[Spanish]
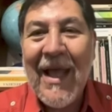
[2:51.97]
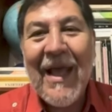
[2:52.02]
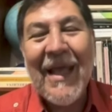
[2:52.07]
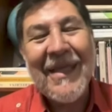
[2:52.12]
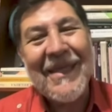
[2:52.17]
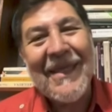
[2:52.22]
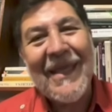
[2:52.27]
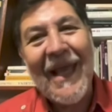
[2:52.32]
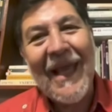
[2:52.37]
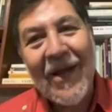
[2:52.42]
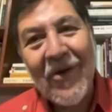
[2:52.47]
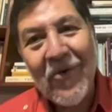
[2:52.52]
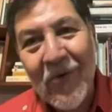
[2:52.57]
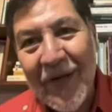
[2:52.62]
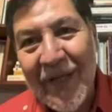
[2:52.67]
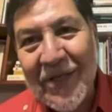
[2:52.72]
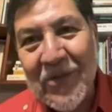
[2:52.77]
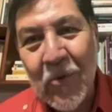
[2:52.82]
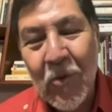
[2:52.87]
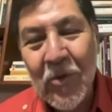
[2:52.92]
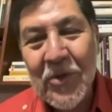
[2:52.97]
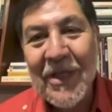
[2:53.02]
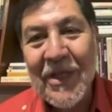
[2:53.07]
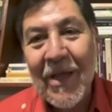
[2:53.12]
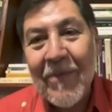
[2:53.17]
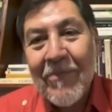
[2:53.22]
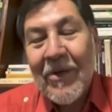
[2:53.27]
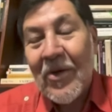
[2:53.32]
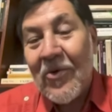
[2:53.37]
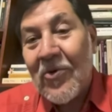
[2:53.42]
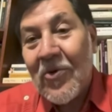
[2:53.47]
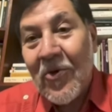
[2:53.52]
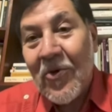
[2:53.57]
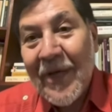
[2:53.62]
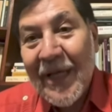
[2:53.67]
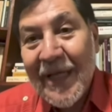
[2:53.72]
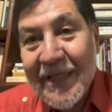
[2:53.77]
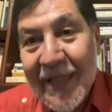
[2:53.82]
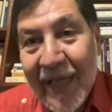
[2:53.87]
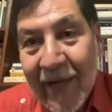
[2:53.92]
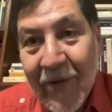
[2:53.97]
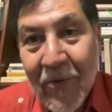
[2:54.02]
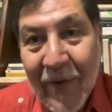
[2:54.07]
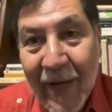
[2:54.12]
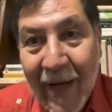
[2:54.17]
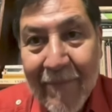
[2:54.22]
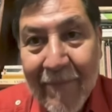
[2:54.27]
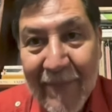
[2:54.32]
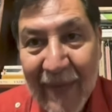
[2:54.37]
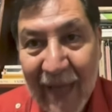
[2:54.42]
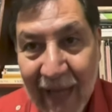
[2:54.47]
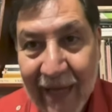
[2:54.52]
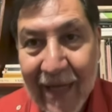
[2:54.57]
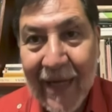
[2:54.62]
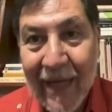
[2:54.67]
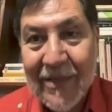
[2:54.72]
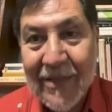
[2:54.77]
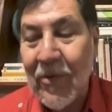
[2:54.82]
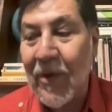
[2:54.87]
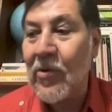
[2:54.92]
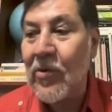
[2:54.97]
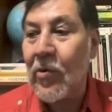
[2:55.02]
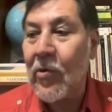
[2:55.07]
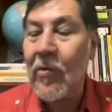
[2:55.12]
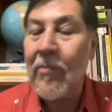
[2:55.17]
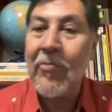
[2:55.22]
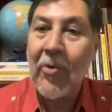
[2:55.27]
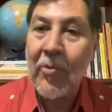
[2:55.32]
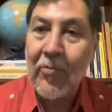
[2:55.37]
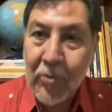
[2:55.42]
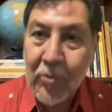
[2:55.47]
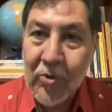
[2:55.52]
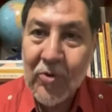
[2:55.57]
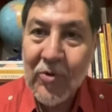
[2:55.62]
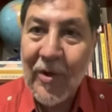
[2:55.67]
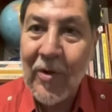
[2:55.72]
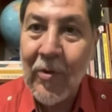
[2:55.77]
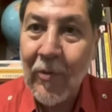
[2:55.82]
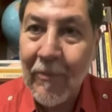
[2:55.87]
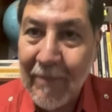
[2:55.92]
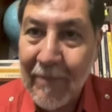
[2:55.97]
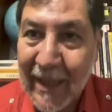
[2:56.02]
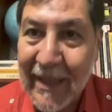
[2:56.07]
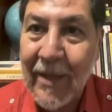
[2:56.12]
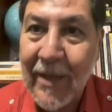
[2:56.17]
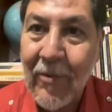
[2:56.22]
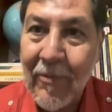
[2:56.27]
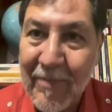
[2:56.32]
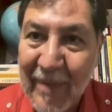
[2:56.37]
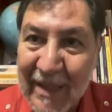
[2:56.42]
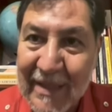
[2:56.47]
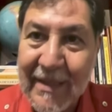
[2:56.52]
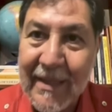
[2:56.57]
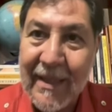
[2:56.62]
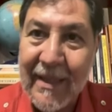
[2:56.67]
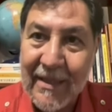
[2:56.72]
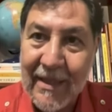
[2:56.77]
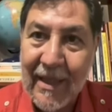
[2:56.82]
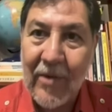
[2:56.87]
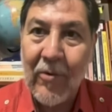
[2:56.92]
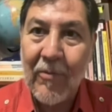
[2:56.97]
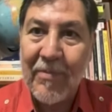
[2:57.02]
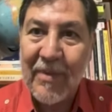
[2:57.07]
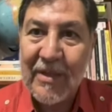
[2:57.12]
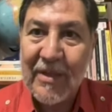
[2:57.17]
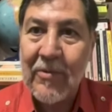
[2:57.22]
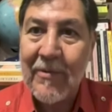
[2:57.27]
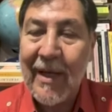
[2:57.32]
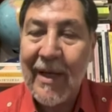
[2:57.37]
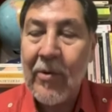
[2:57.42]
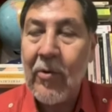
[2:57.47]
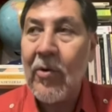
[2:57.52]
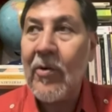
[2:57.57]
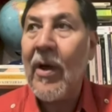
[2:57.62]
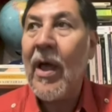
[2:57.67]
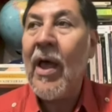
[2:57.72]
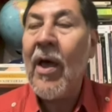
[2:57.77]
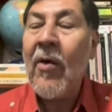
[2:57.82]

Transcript: ya no les gusta, pero no quisieron cambiarlas cuando lo propuso el compañero presidente López Obrador.